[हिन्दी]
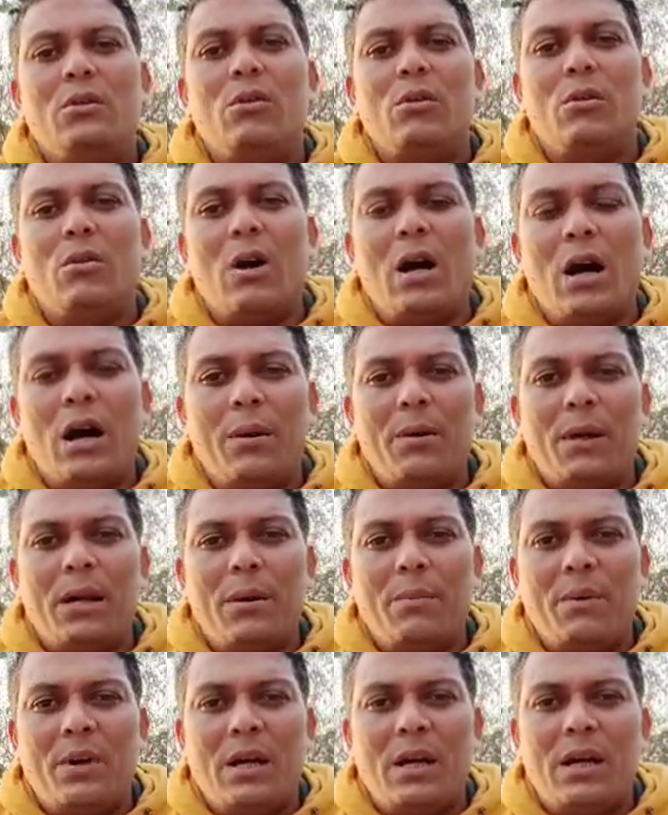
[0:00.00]
तो आप
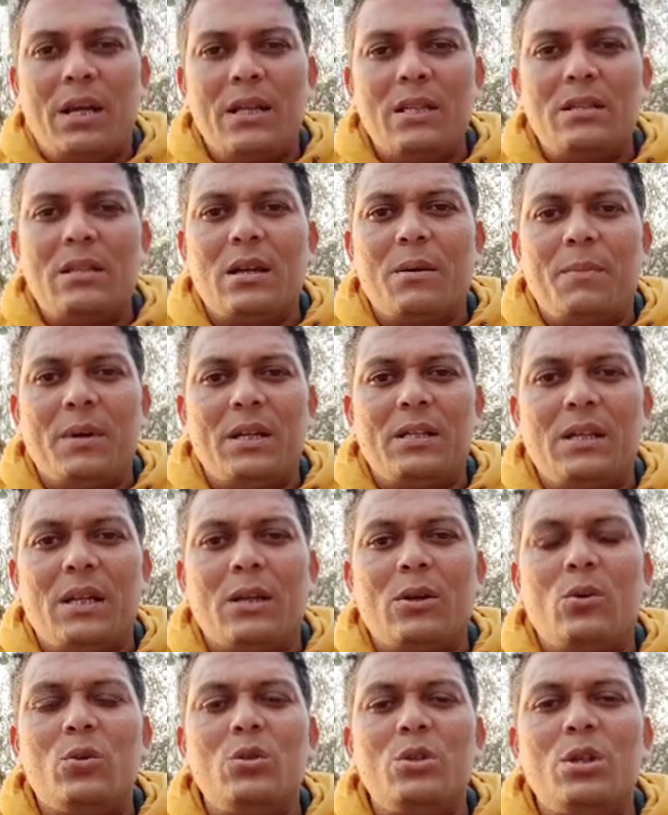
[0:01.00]
अगर इसका
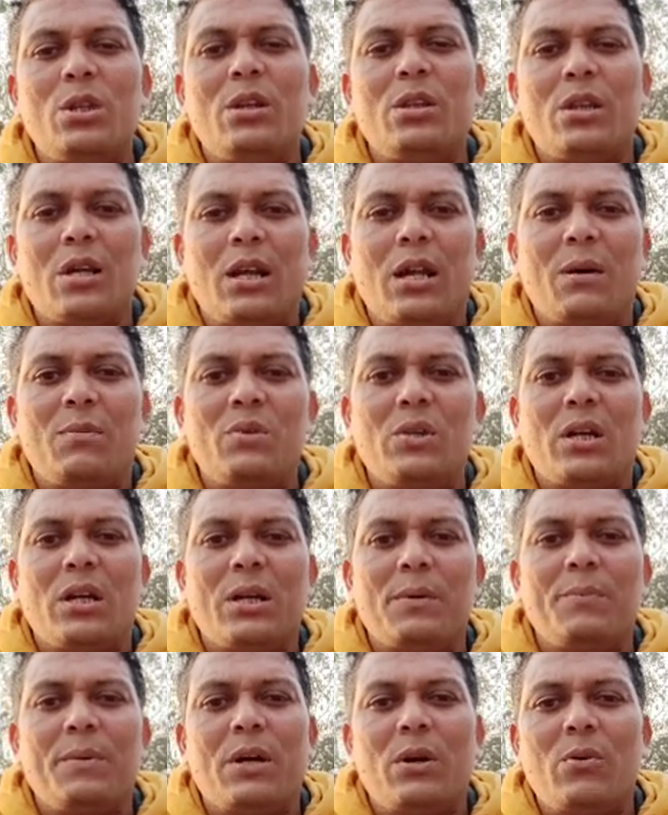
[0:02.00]
बाज़ार खुद के तालाब से
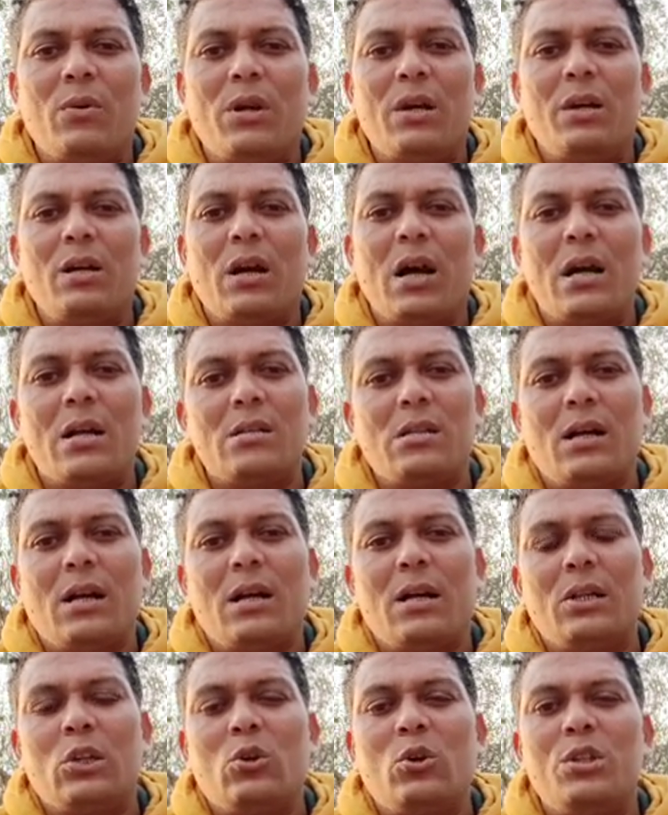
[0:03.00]
कर पाओगे आशा
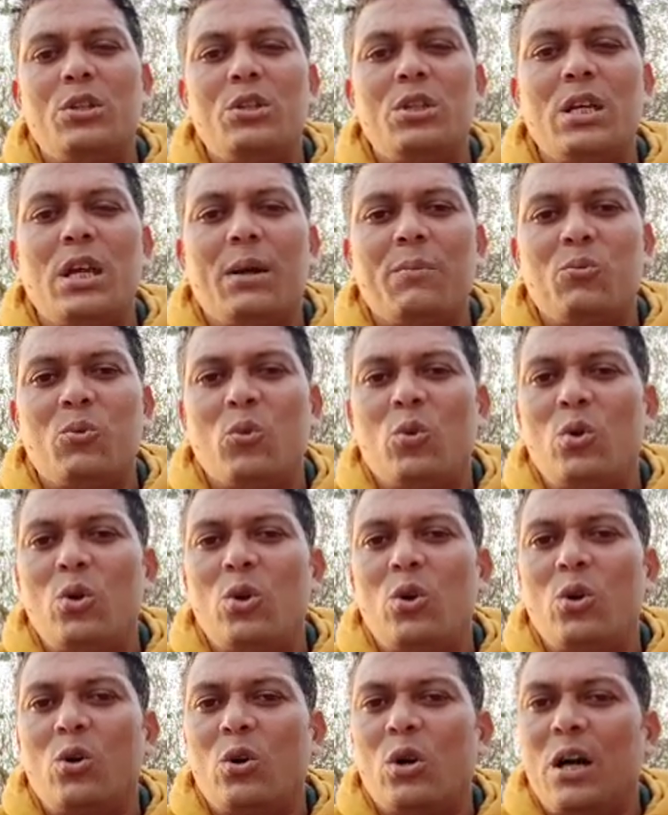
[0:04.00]
करता हूँ इससे आपको
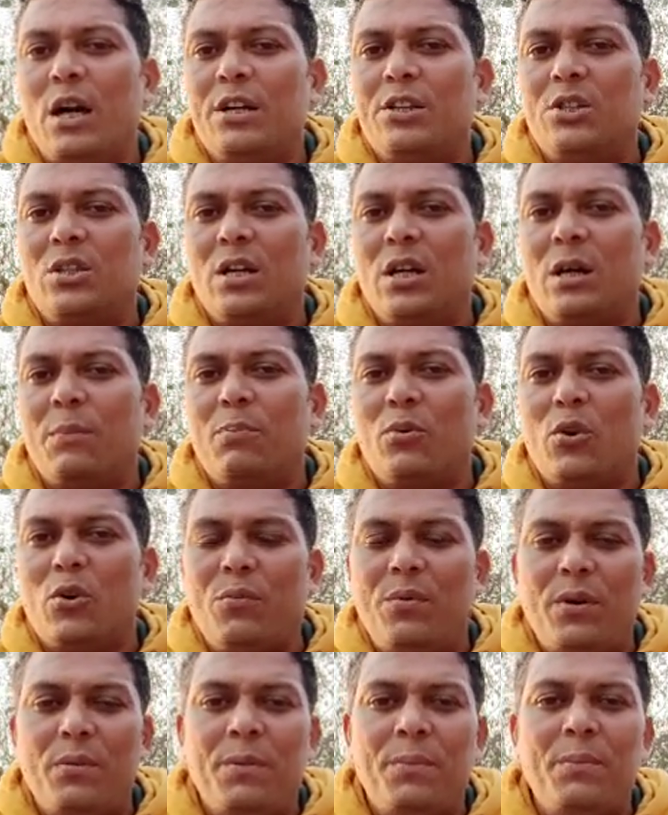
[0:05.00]
लोगों को अच्छा
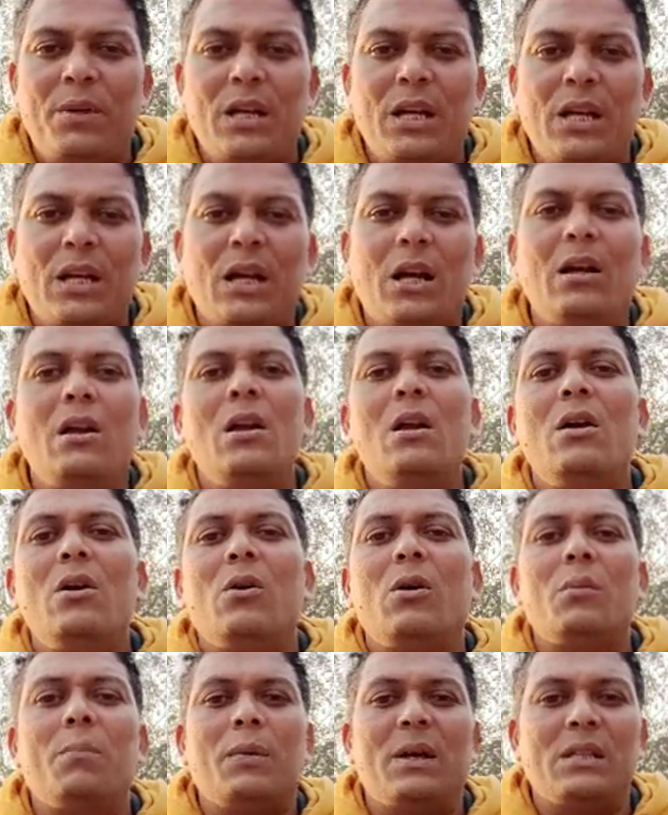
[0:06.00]
प्रॉफिट भी मिलेगा
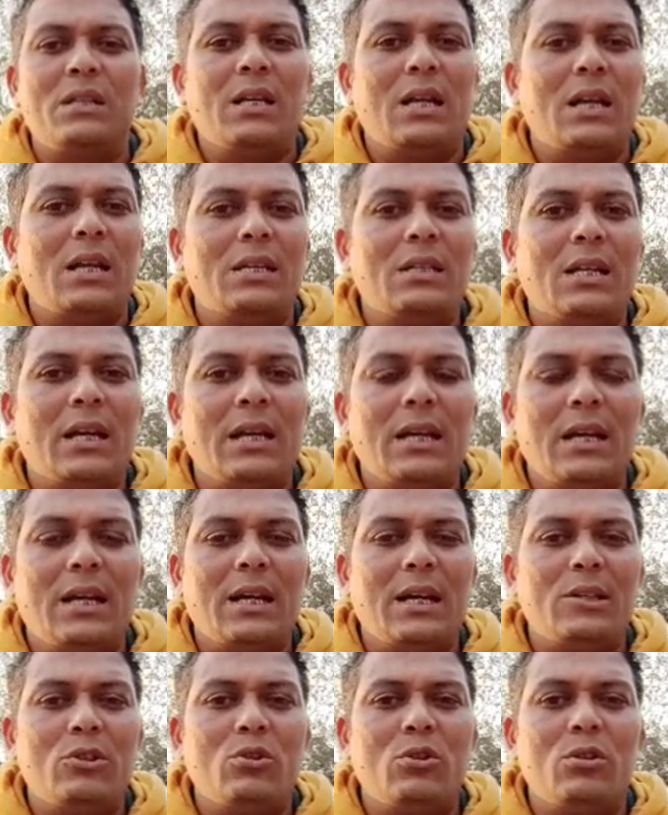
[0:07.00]
और बाज़ार जाने
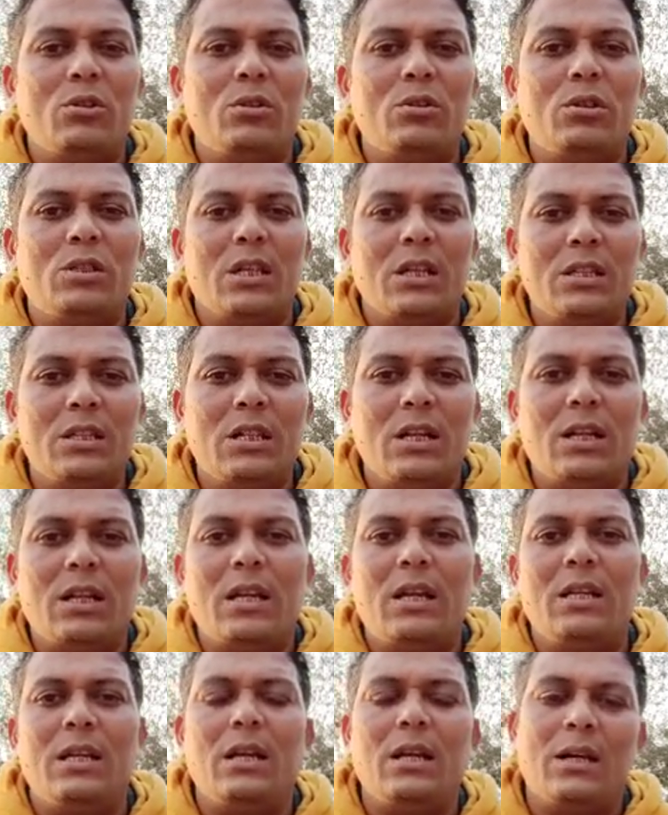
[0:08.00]
का जो झंझट
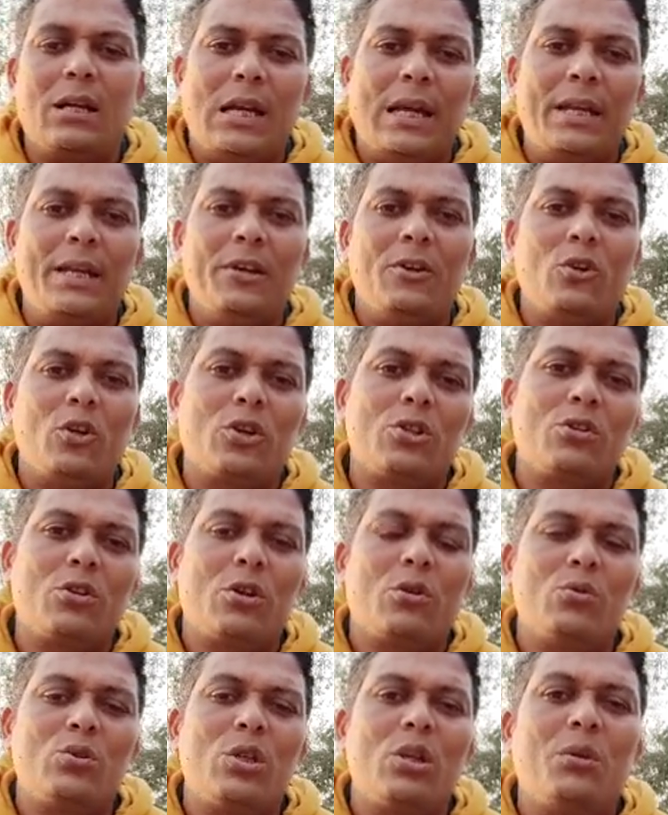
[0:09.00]
है या कैरिंग कॉस्ट
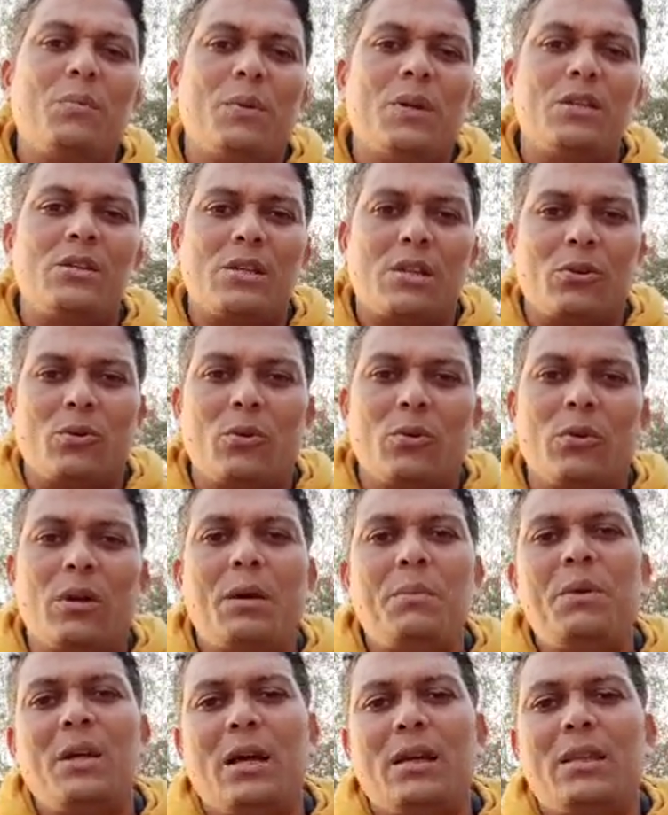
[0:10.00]
होगा उससे भी बच सकते हो
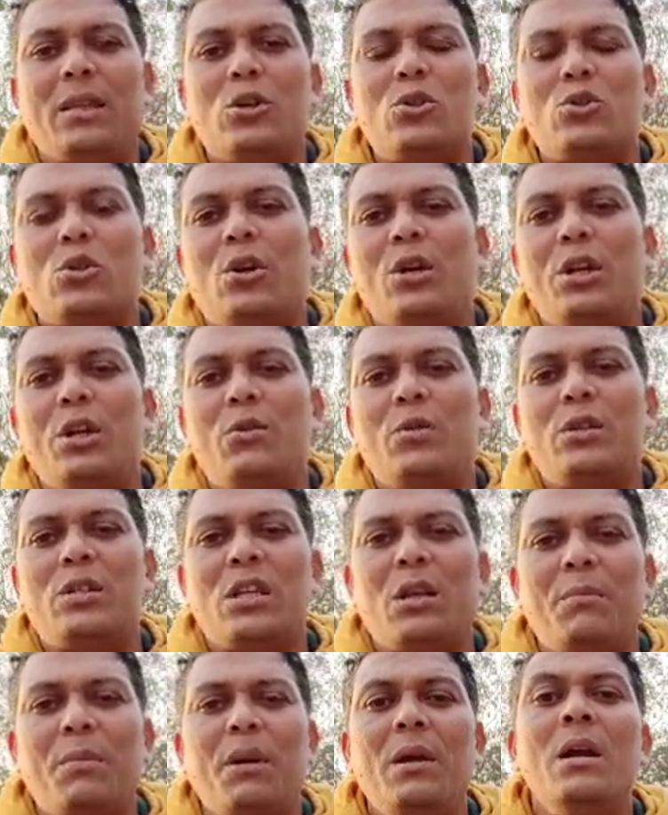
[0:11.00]
अभी आता है शॉर्ट
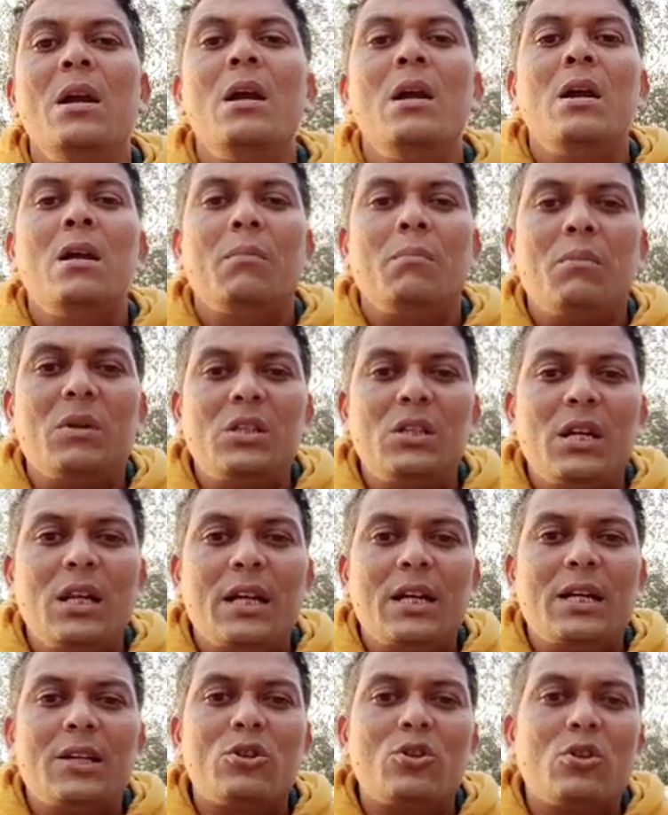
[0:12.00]
ड्यूरेशन में
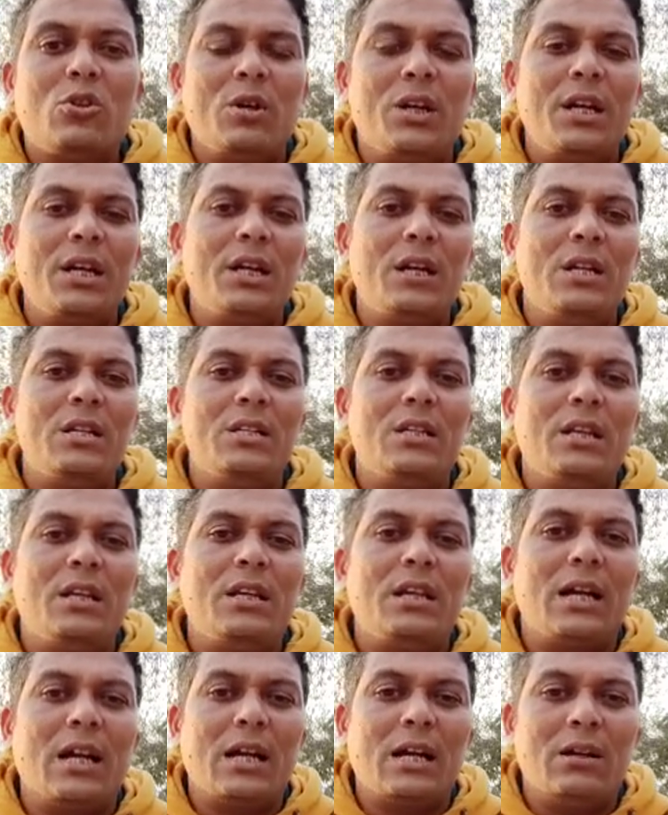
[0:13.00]
मछली का स्टॉकिंग डेंसिटी
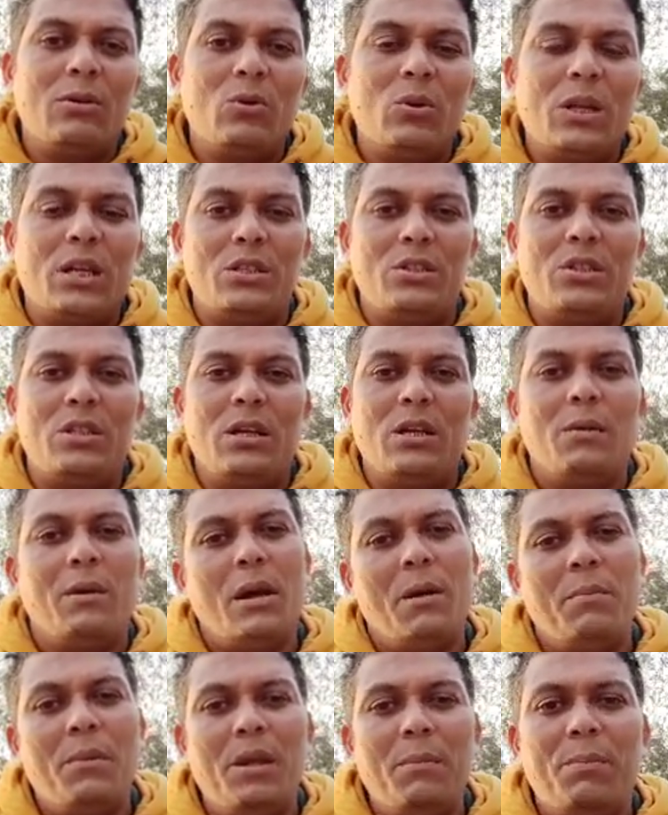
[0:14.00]
क्या होना चाहिए
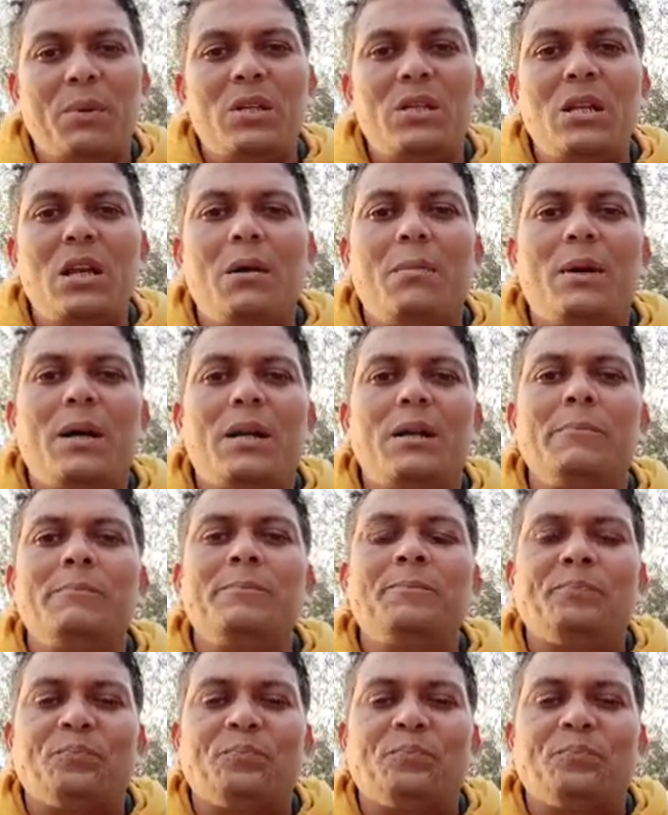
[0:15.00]
हमने पिछले बार